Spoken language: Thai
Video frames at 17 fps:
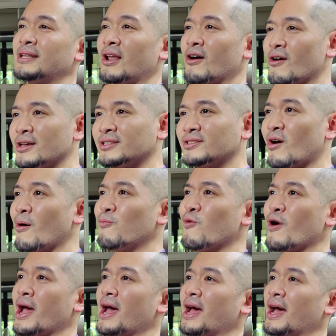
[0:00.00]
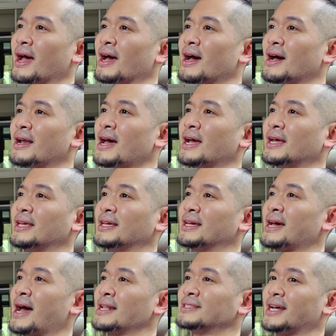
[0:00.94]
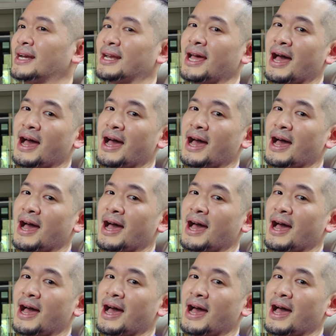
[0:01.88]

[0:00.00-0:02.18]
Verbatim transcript: แล้วก็ซอฟต์แวร์ข้างในการจัด